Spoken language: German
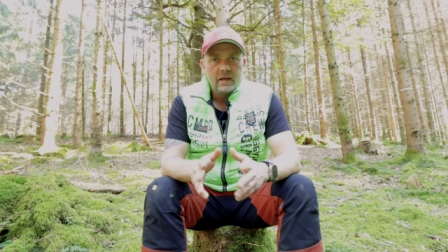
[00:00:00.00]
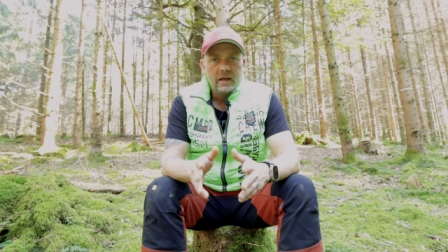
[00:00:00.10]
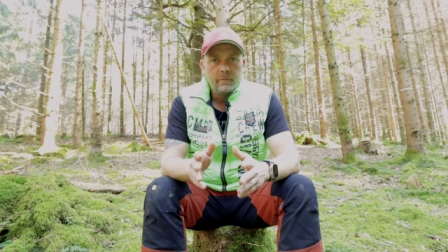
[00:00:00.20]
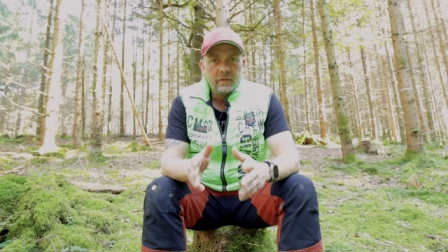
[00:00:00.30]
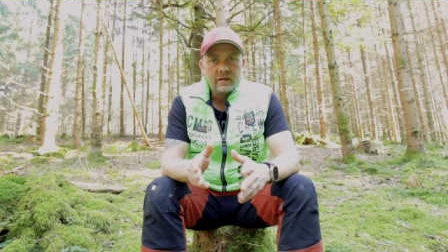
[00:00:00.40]

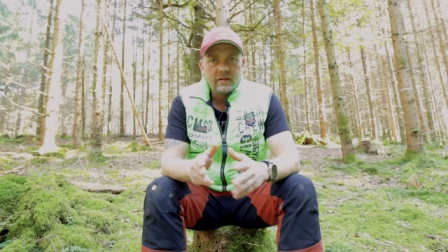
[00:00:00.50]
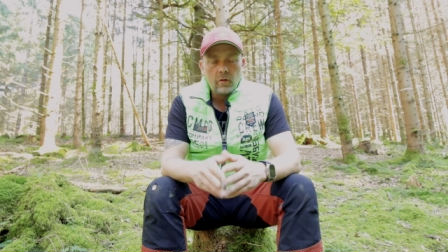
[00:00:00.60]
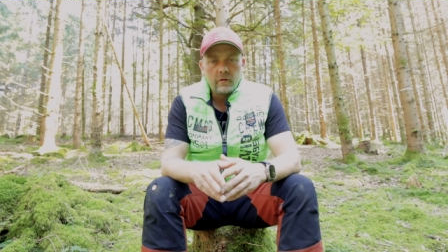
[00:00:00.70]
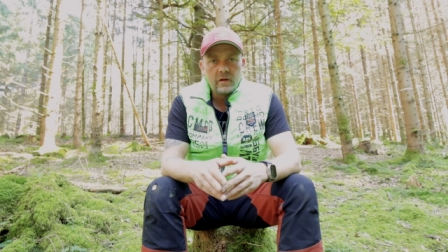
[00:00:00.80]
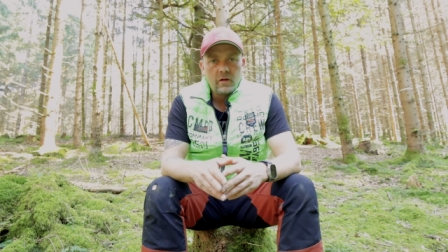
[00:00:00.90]
eben nicht
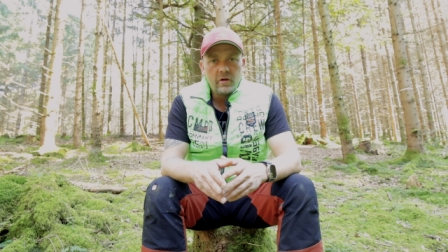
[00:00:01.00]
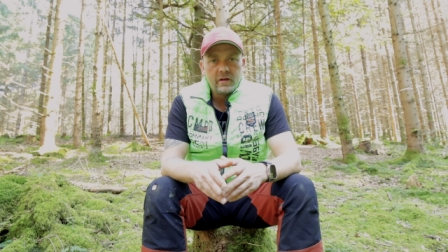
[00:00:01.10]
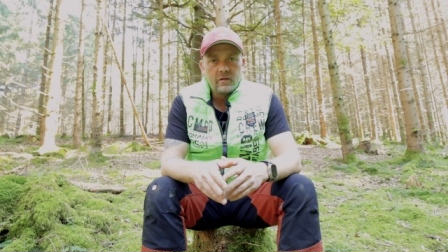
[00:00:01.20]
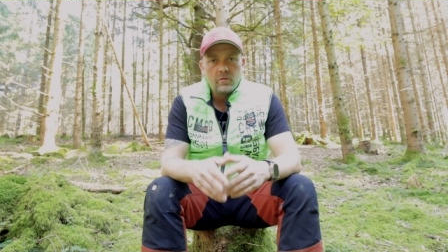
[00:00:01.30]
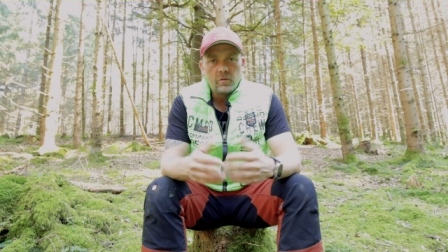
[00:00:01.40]

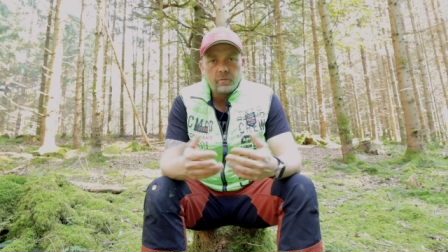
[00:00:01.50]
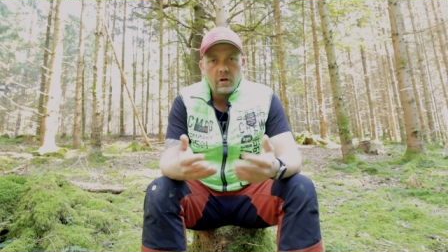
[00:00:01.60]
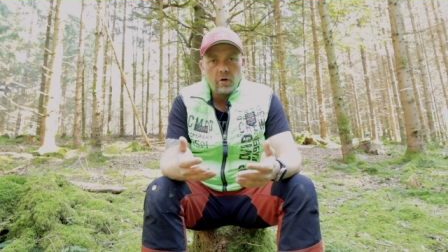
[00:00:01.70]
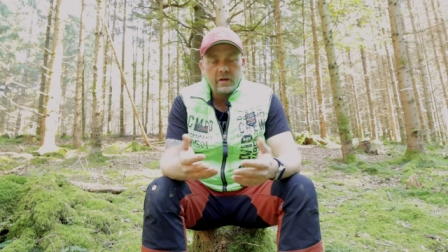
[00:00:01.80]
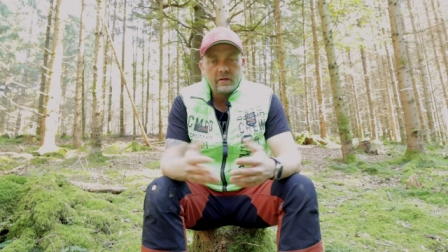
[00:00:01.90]
ausgeleuchtet oder
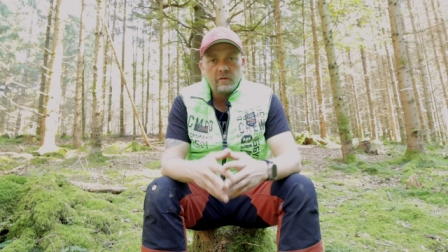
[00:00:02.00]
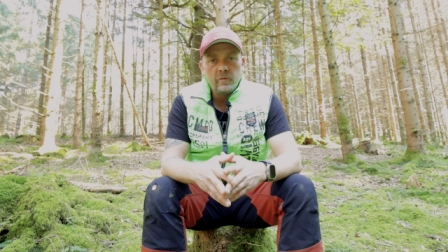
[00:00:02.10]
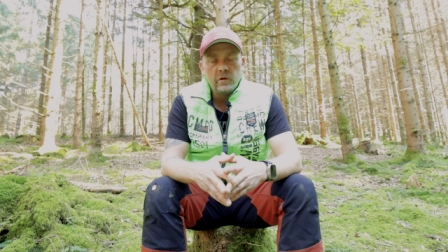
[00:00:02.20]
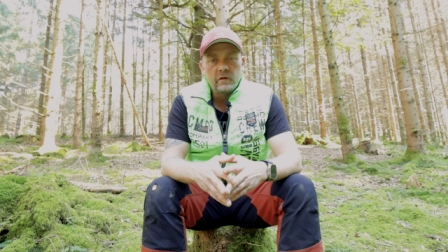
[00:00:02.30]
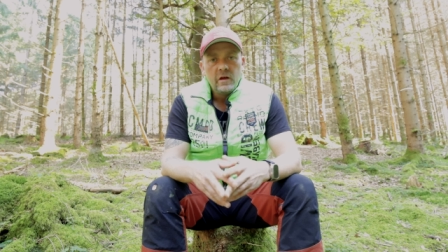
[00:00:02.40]

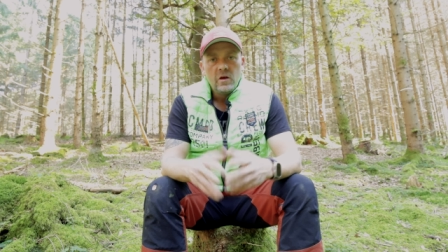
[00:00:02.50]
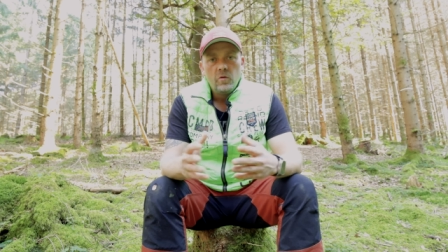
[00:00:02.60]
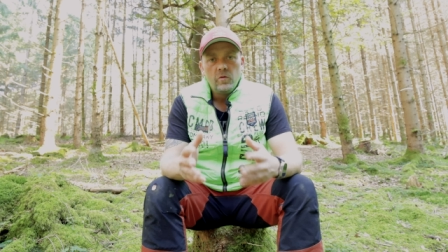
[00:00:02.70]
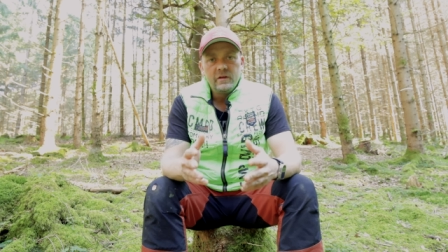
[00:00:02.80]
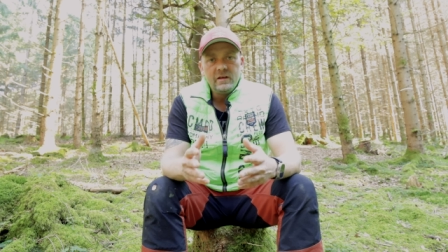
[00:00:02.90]
beleuchtet wird
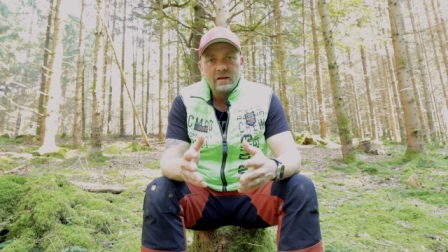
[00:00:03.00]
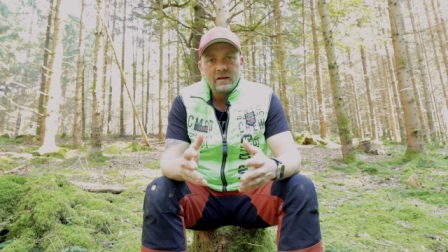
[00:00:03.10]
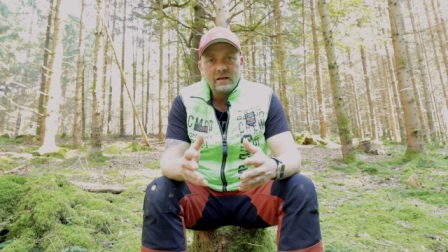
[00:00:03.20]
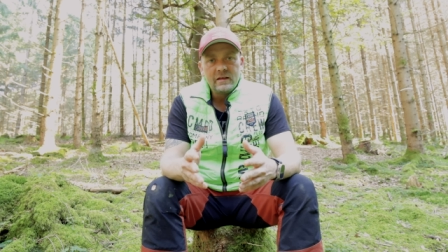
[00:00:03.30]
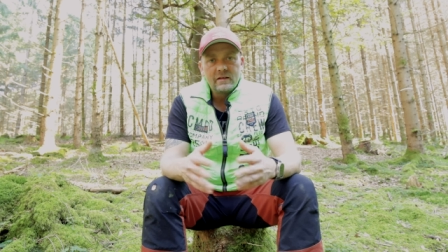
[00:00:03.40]
und ihr
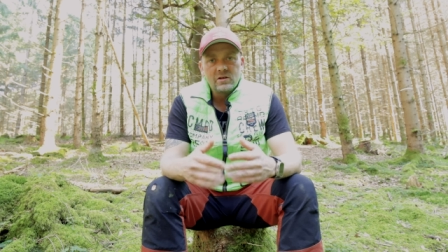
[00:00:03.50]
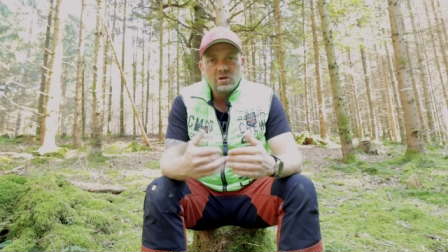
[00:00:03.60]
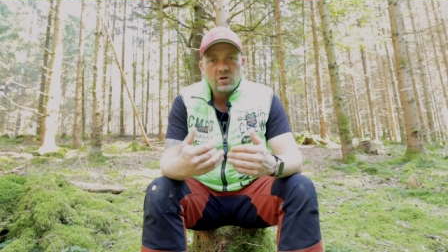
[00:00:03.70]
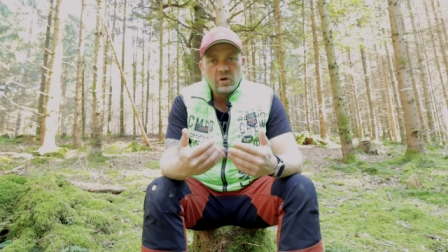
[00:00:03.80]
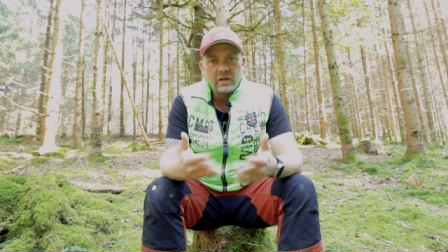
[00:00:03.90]
dann nicht
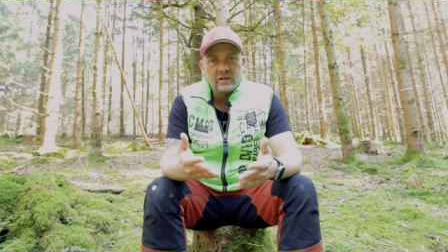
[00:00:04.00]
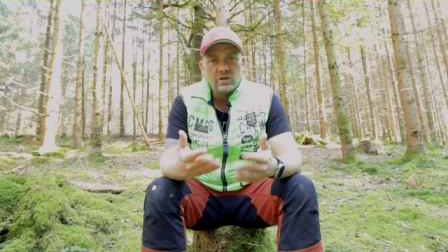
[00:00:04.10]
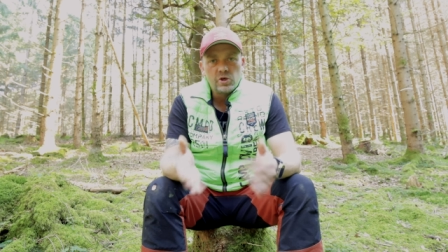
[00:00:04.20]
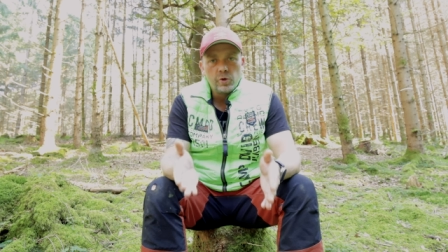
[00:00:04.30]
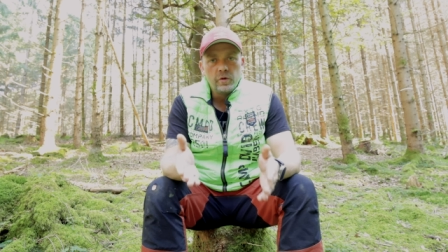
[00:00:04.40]

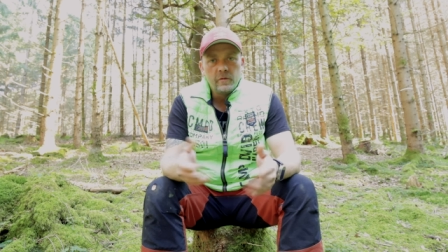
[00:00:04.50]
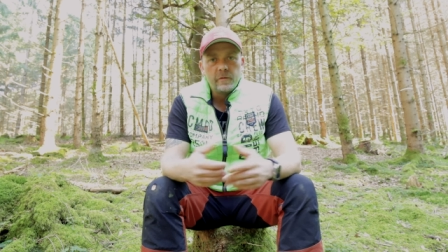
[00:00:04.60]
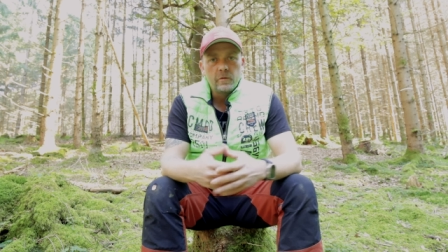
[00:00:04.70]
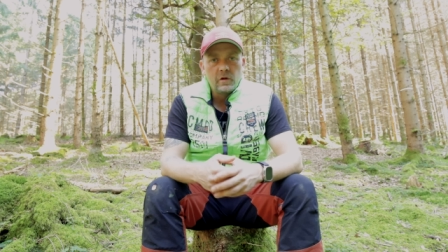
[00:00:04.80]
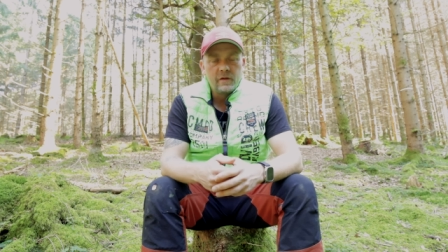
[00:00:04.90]
richtig schön
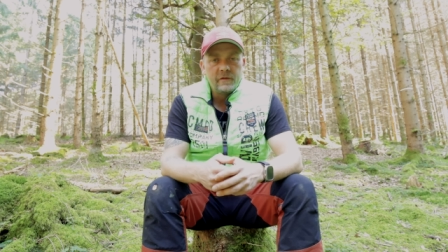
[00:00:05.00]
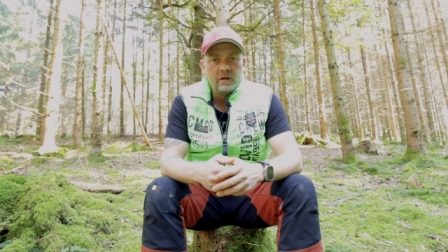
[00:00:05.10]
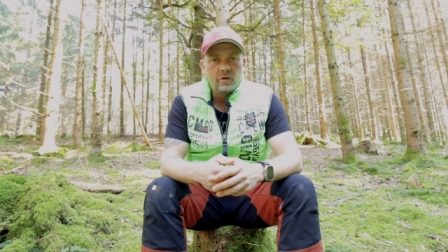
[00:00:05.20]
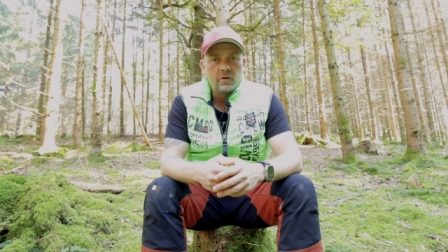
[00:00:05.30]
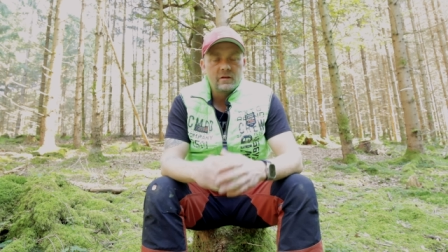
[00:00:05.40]

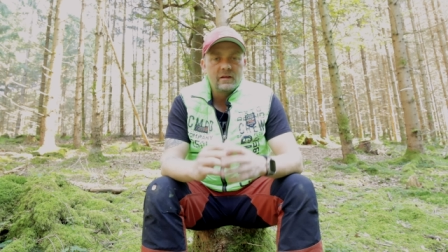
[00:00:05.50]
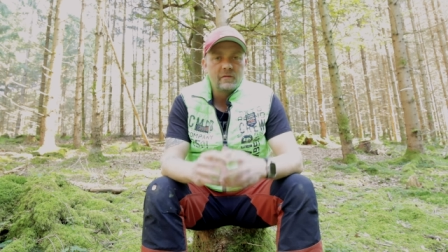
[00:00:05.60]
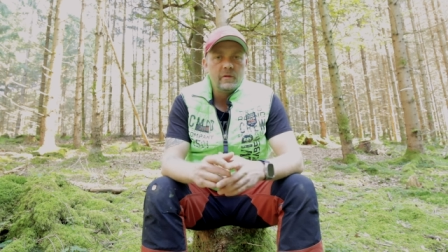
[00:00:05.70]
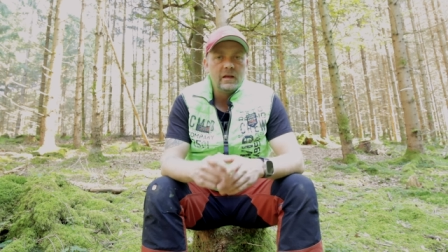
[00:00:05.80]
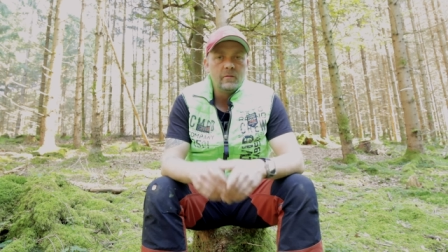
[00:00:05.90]
fotografieren könnt.
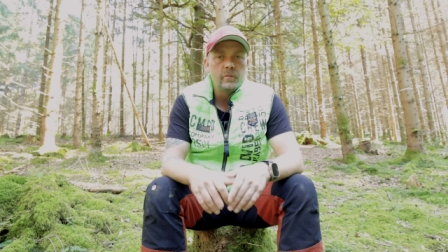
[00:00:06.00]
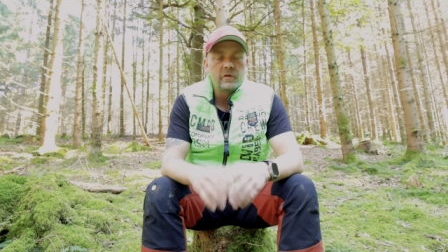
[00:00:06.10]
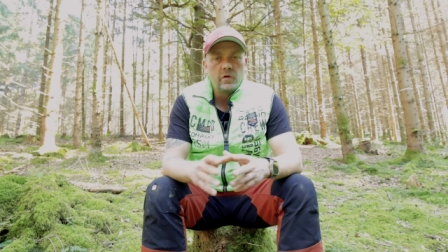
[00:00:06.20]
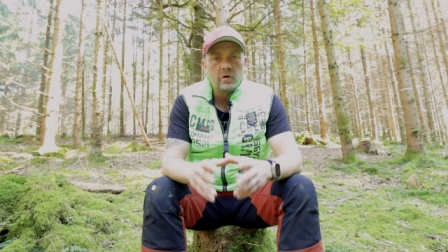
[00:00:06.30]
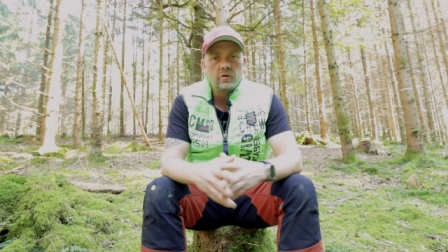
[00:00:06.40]
Deswegen
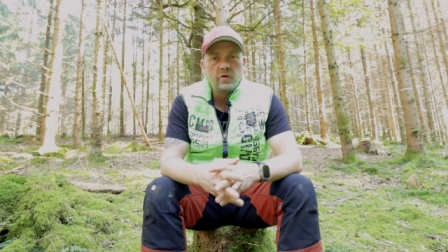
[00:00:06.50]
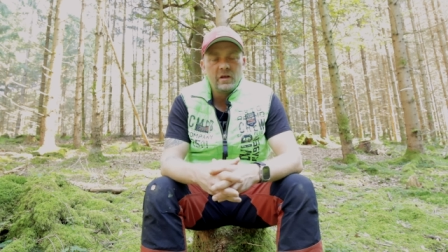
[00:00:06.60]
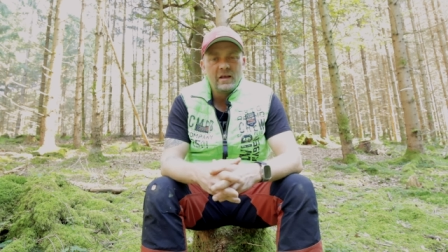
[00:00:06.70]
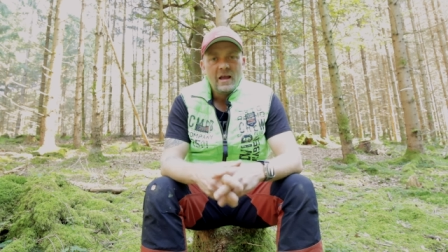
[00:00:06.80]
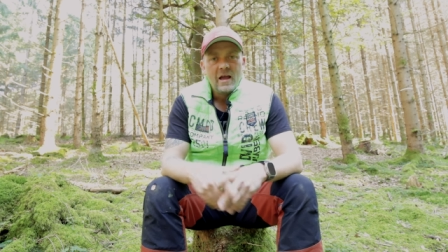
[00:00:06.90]
besorgt
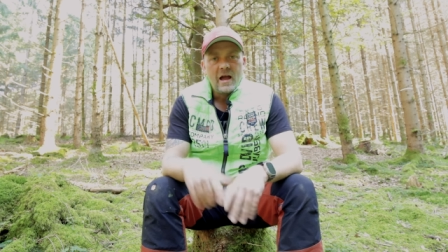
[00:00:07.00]
euch